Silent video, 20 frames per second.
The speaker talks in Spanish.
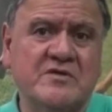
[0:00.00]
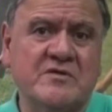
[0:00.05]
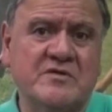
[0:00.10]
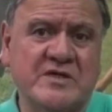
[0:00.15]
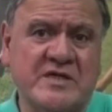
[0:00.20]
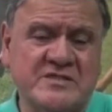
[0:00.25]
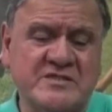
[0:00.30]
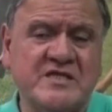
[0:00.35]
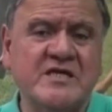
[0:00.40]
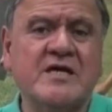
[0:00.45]

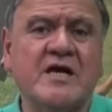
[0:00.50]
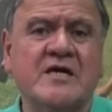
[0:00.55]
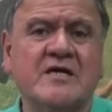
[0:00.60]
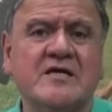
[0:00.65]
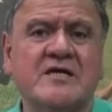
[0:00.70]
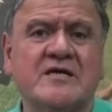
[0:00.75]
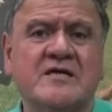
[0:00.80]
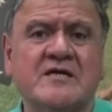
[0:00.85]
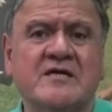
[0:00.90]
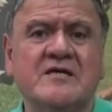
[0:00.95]
las chicas
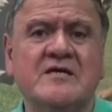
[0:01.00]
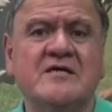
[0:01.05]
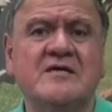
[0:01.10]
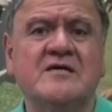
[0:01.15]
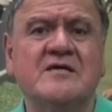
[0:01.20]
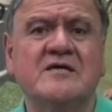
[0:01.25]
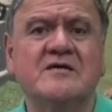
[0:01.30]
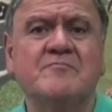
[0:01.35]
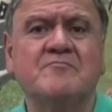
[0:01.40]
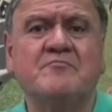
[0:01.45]
que
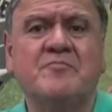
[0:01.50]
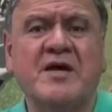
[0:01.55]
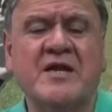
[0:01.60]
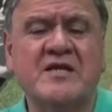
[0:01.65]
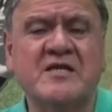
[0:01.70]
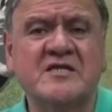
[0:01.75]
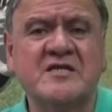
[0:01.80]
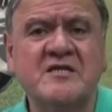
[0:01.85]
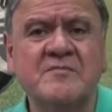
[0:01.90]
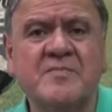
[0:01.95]

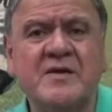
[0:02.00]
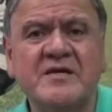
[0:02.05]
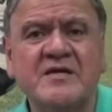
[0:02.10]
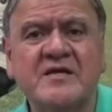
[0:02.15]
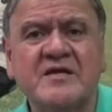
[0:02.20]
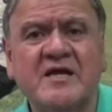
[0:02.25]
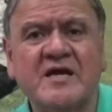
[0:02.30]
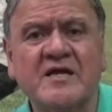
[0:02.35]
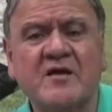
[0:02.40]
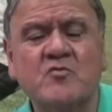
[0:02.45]
participan
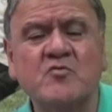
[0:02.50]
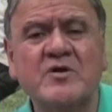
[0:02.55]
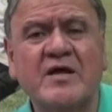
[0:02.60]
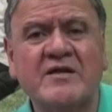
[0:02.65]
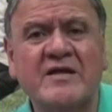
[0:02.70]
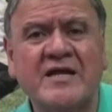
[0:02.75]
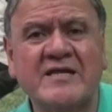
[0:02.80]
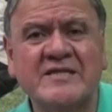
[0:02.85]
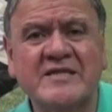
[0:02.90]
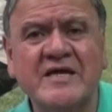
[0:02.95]
en cada una
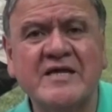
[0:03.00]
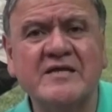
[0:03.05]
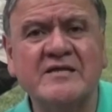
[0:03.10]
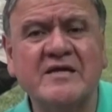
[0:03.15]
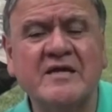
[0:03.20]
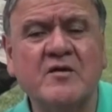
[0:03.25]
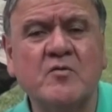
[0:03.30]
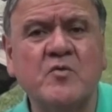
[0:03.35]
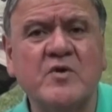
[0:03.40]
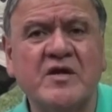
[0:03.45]
de las series
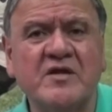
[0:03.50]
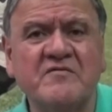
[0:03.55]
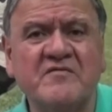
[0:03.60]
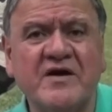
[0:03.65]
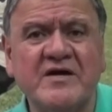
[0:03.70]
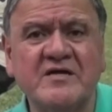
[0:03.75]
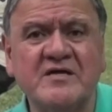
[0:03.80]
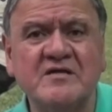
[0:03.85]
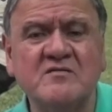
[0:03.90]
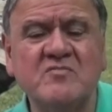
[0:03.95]
de la Escuela de
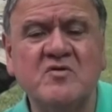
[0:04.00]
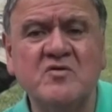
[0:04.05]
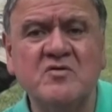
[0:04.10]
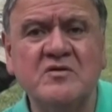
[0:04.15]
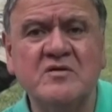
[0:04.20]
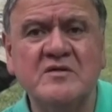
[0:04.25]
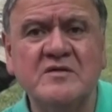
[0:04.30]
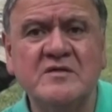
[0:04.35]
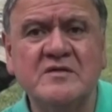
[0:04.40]
Básquetbol,